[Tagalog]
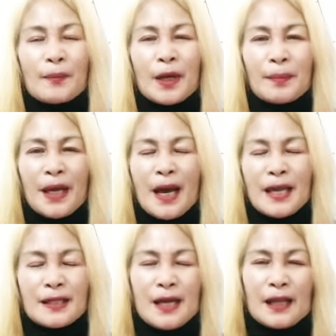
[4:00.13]

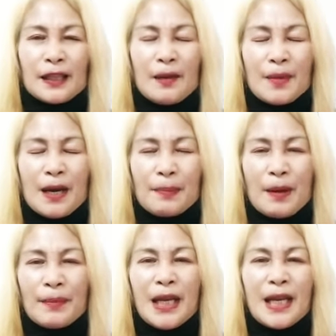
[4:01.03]
magbigay sa ating mga
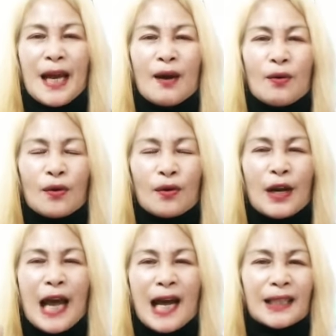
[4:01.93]
pamilya or
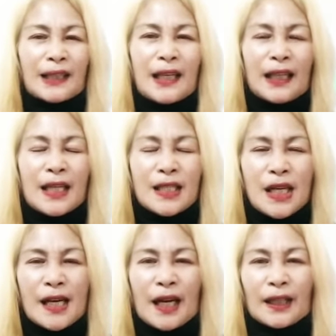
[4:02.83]
lahat ng
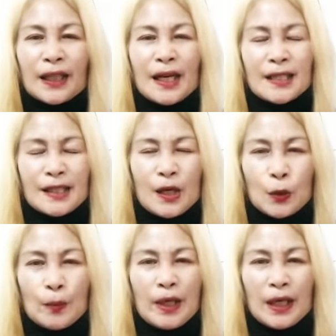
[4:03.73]
nandyan nakatira sa
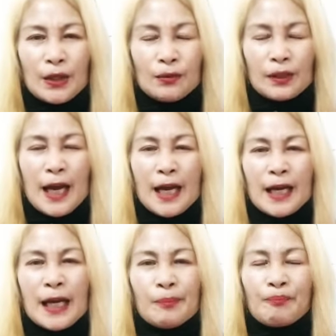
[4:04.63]
loob ng inyong
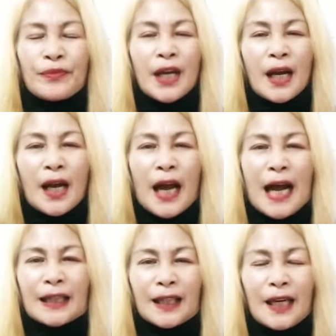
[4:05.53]
tahanan.
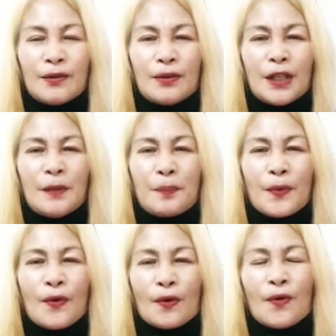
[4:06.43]
At ganun din
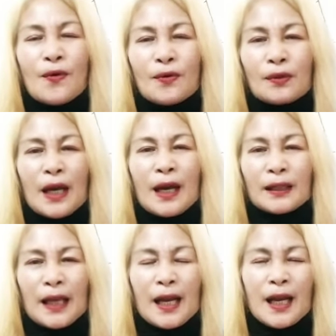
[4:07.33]
po, kung uh,
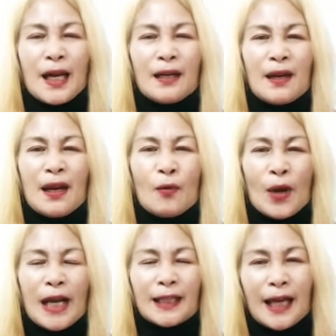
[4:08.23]
talagang
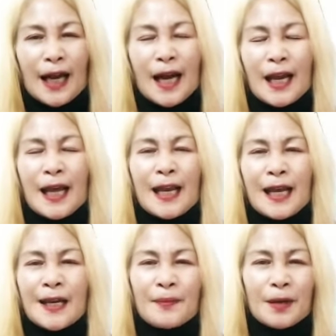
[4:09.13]
walang
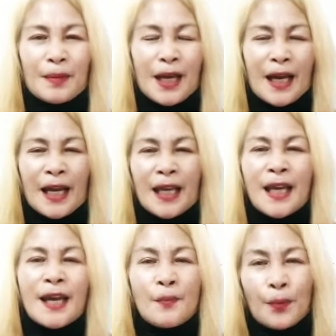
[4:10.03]
nakaalala na magbigay,
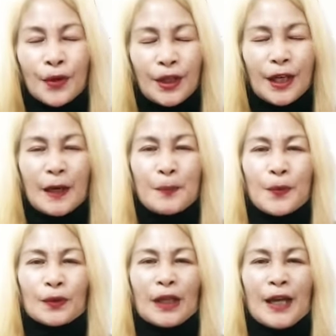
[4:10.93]
pwede rin
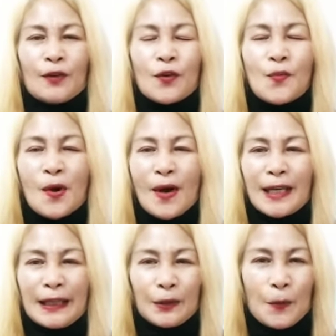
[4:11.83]
po tayong gumawa
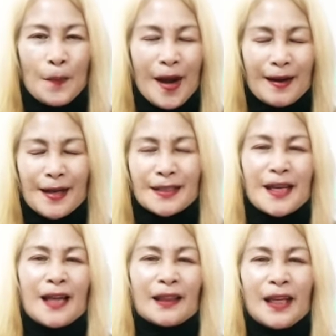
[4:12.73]
nito para
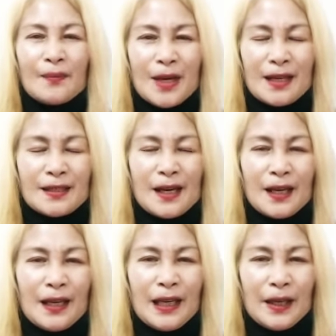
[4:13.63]
sa ating mga
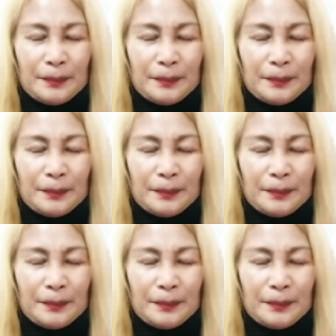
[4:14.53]
sarili.